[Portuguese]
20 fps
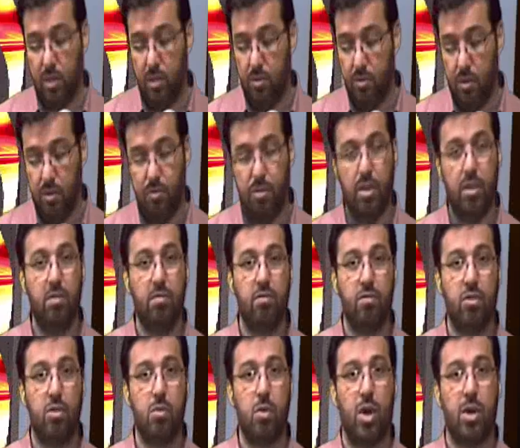E, enfim,
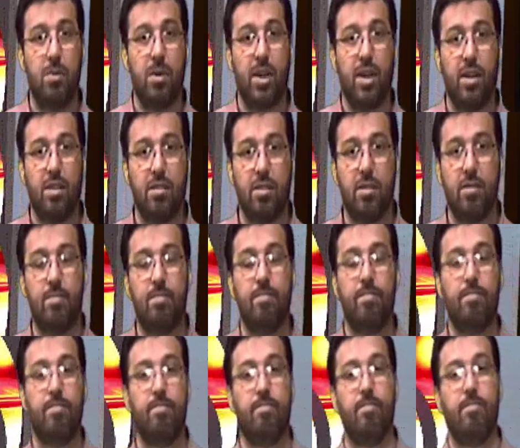foi embora para casa.
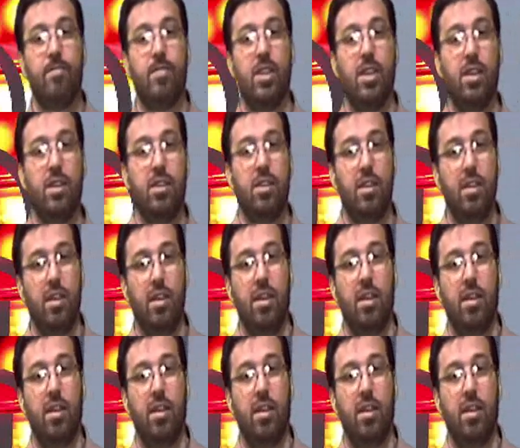Né?